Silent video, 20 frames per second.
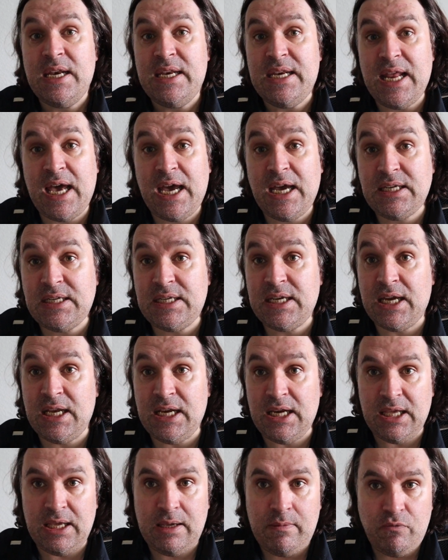
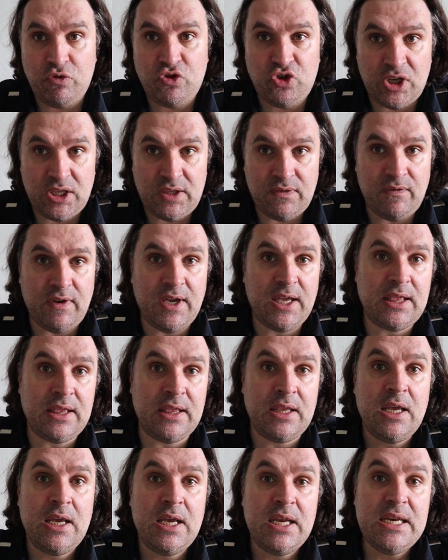Nachteile, Impfschäden
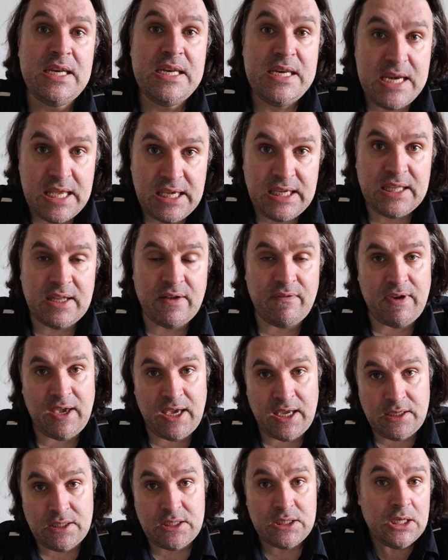werden nicht
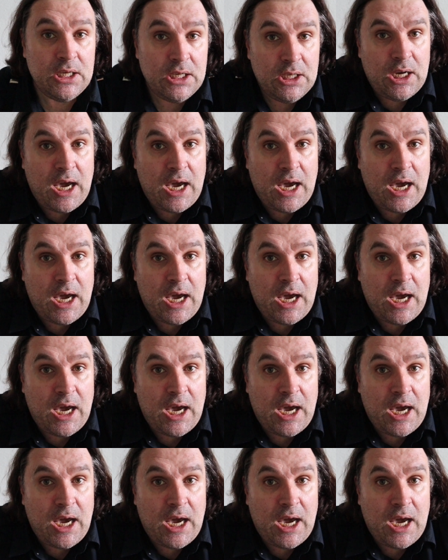erwähnt,